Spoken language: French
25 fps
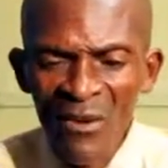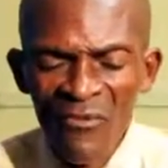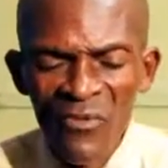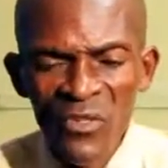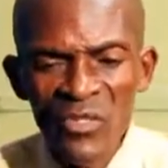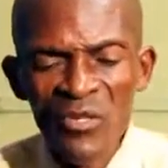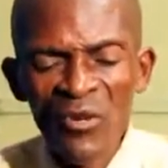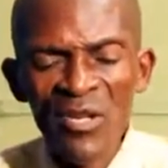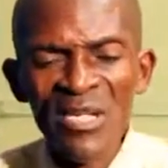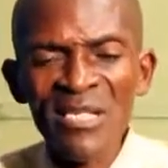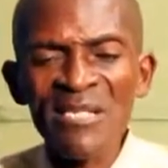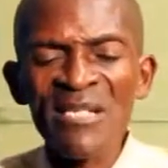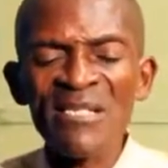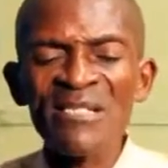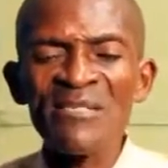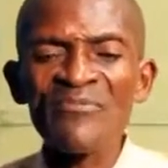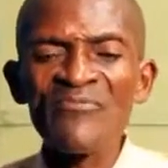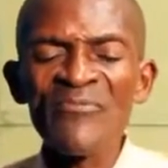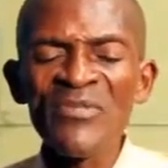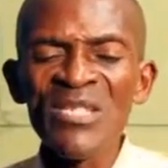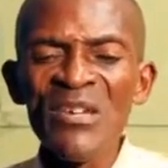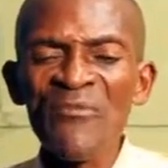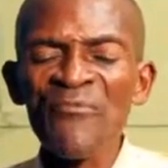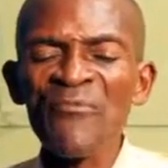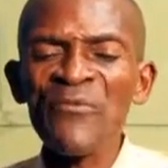vous aurez des,
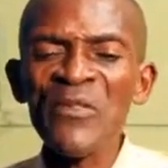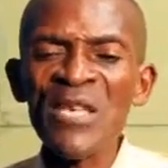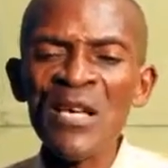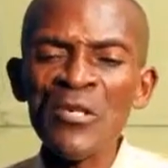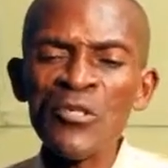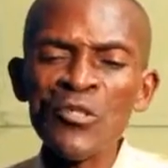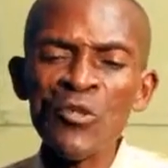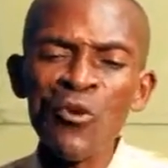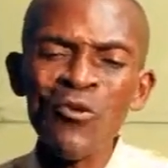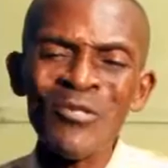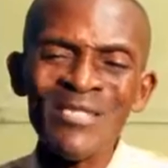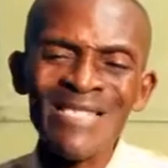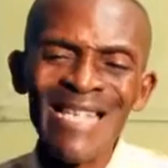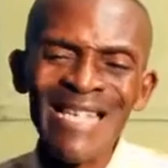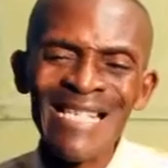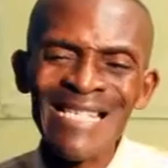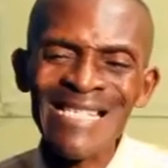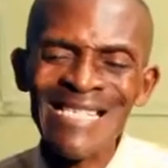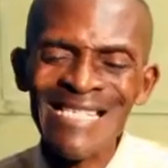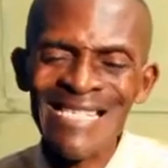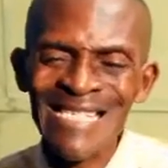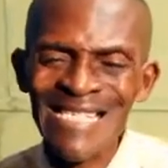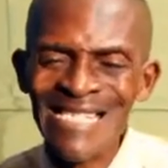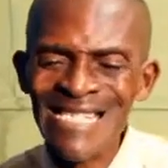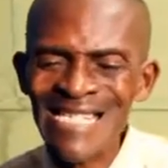des
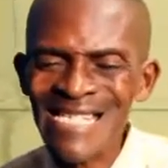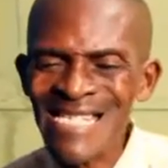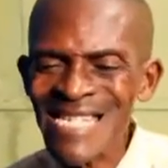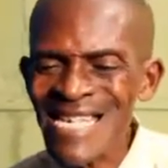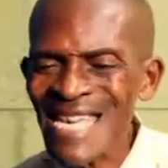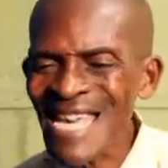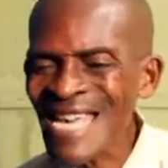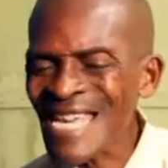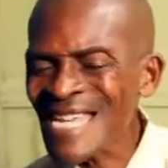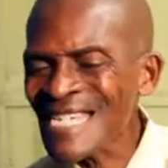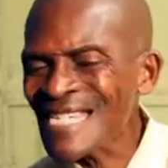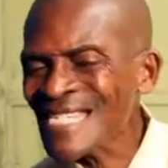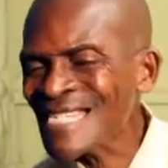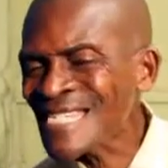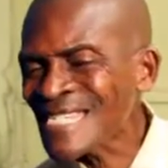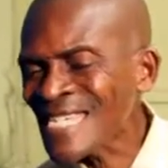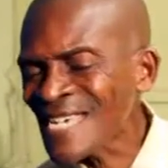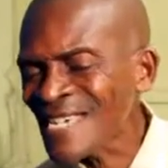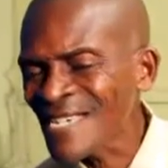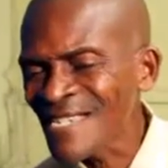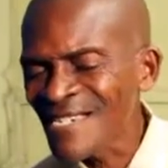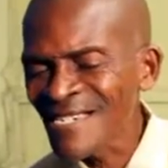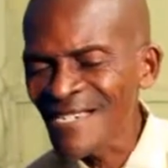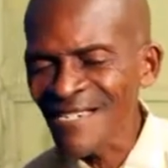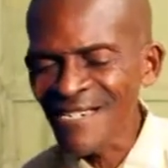fiascontéciéités.